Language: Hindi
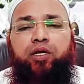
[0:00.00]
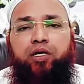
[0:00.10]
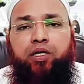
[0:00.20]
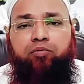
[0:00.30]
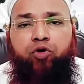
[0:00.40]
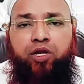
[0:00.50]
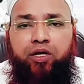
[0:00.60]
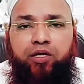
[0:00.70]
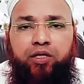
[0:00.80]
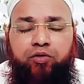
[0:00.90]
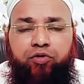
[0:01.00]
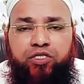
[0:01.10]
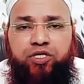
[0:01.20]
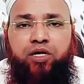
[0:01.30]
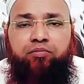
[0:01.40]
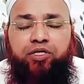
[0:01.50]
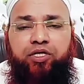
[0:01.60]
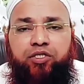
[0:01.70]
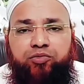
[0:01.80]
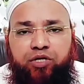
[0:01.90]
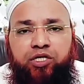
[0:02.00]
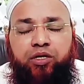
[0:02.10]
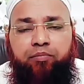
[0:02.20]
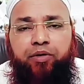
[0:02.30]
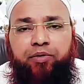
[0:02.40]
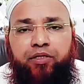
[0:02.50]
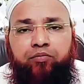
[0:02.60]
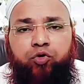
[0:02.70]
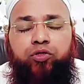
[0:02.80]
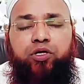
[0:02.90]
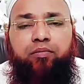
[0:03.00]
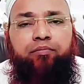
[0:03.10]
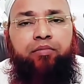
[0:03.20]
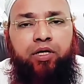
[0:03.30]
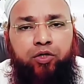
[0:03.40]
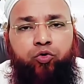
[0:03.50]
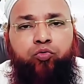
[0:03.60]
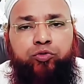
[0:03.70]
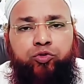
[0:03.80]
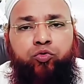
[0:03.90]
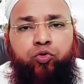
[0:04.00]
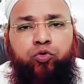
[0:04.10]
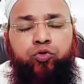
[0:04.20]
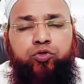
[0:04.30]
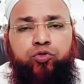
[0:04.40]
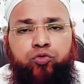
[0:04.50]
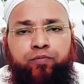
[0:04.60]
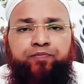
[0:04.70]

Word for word: करीम अली ही अजमाइन अम्माबाद मोहतरम भाइयों बुज़ुर्गों दोस्तों